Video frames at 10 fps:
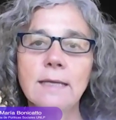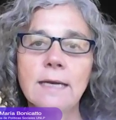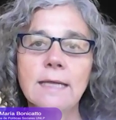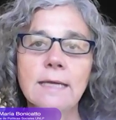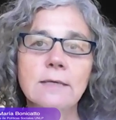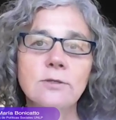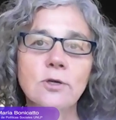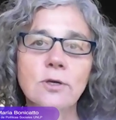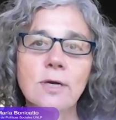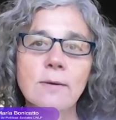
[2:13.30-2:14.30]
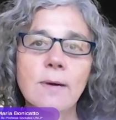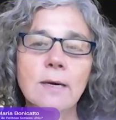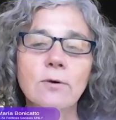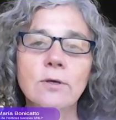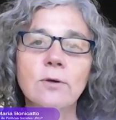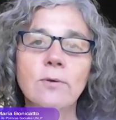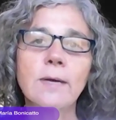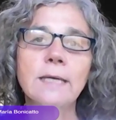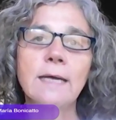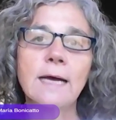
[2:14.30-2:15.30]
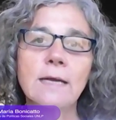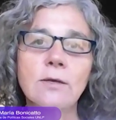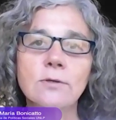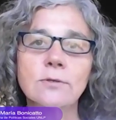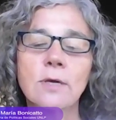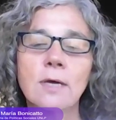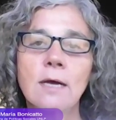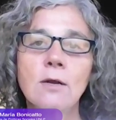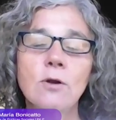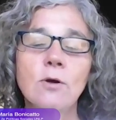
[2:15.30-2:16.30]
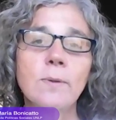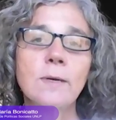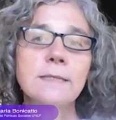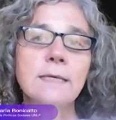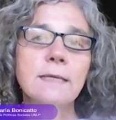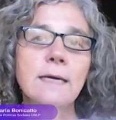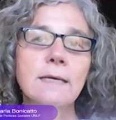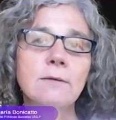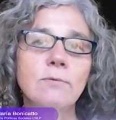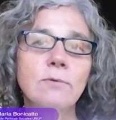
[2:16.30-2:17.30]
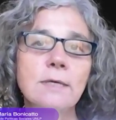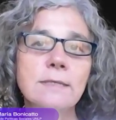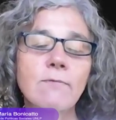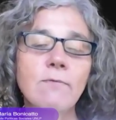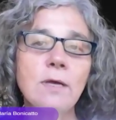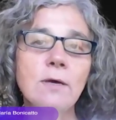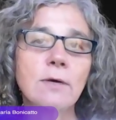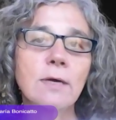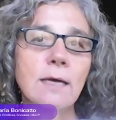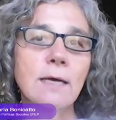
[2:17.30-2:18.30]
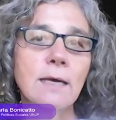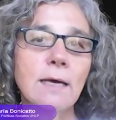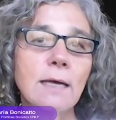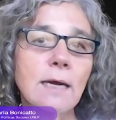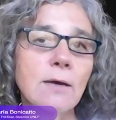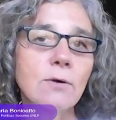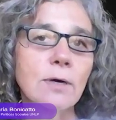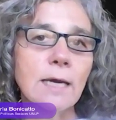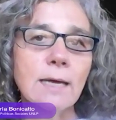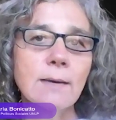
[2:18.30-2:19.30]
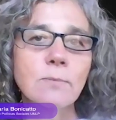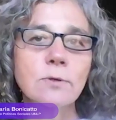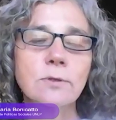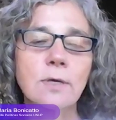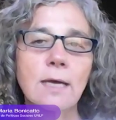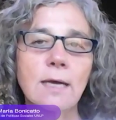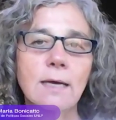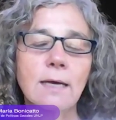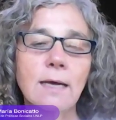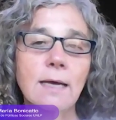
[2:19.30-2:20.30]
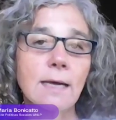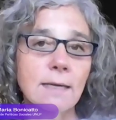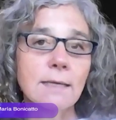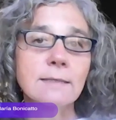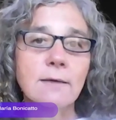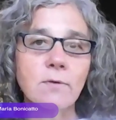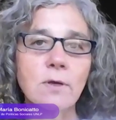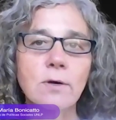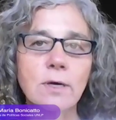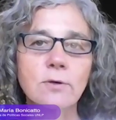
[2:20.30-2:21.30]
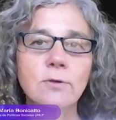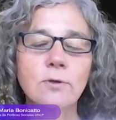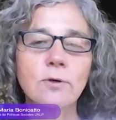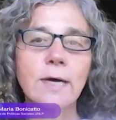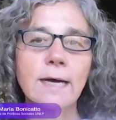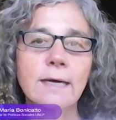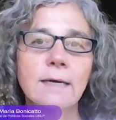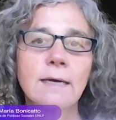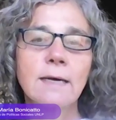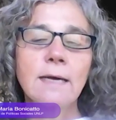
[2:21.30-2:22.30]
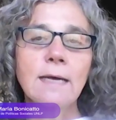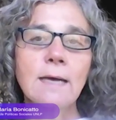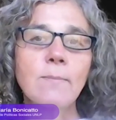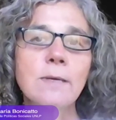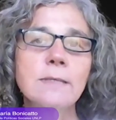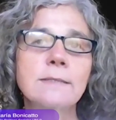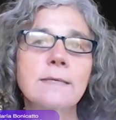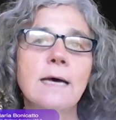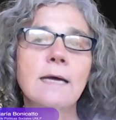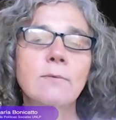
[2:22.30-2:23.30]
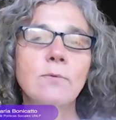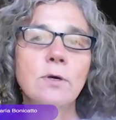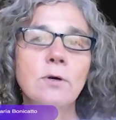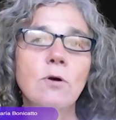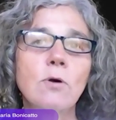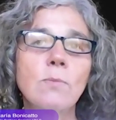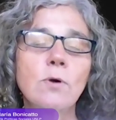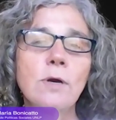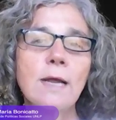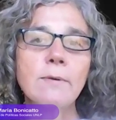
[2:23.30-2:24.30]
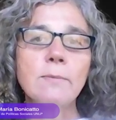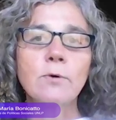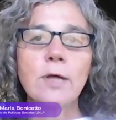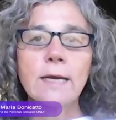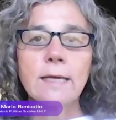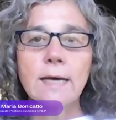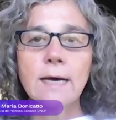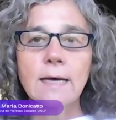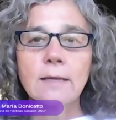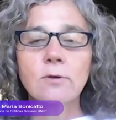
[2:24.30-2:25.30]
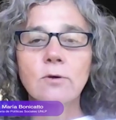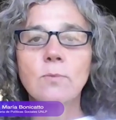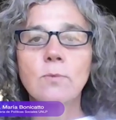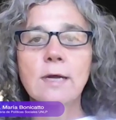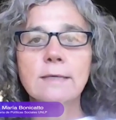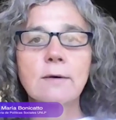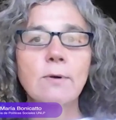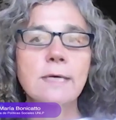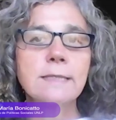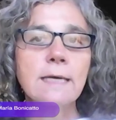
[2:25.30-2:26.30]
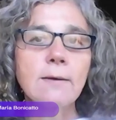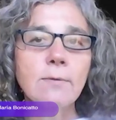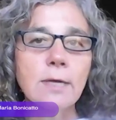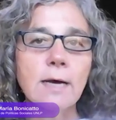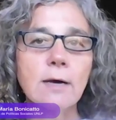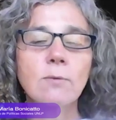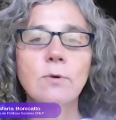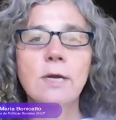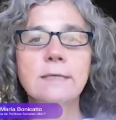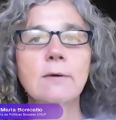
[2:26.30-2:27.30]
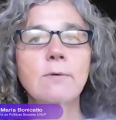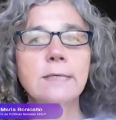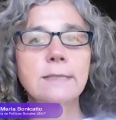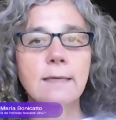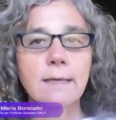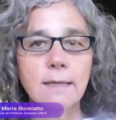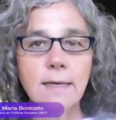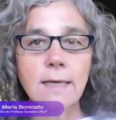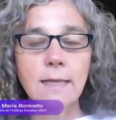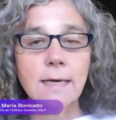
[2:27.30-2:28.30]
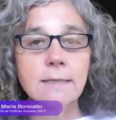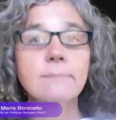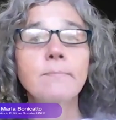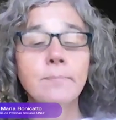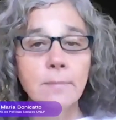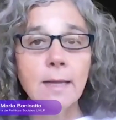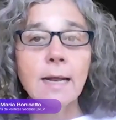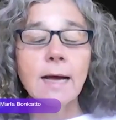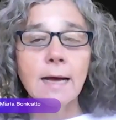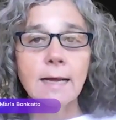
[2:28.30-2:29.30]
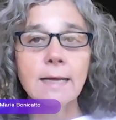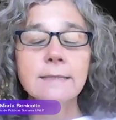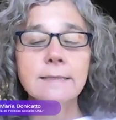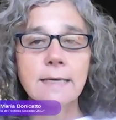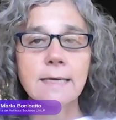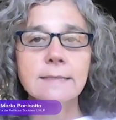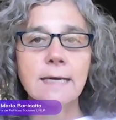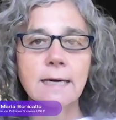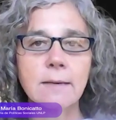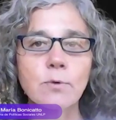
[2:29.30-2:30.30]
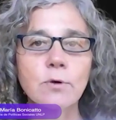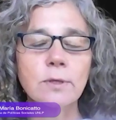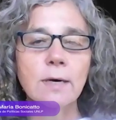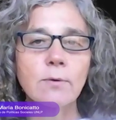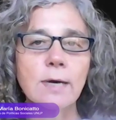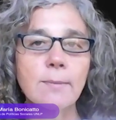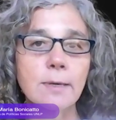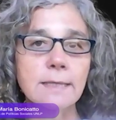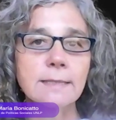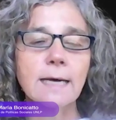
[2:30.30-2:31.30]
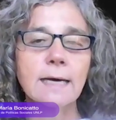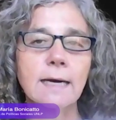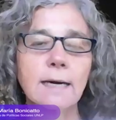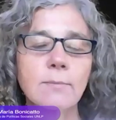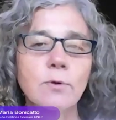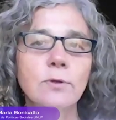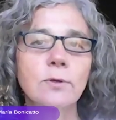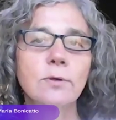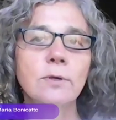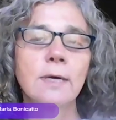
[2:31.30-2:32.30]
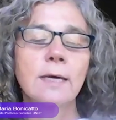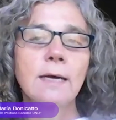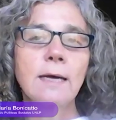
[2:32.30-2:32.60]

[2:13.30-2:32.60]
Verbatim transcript: desde la dirección en el marco de estos 20 años, nos presentan un desafío que, creo, creemos que, que es el desafío que nos toca que es pensar, bueno, cómo la bimodalidad, cómo las aulas híbridas, cómo las aulas extendidas, la enseñanza remota o el aprendizaje remoto